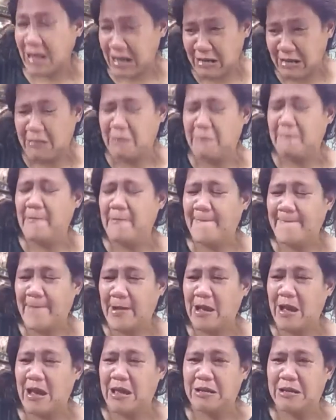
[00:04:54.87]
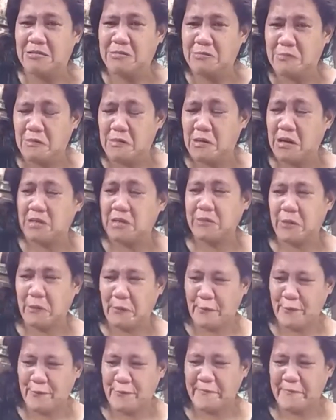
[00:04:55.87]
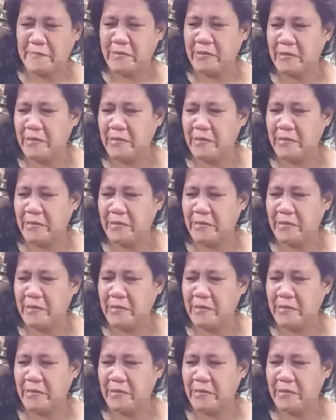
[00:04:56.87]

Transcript: talagang mapag-aral ko ang ano ko.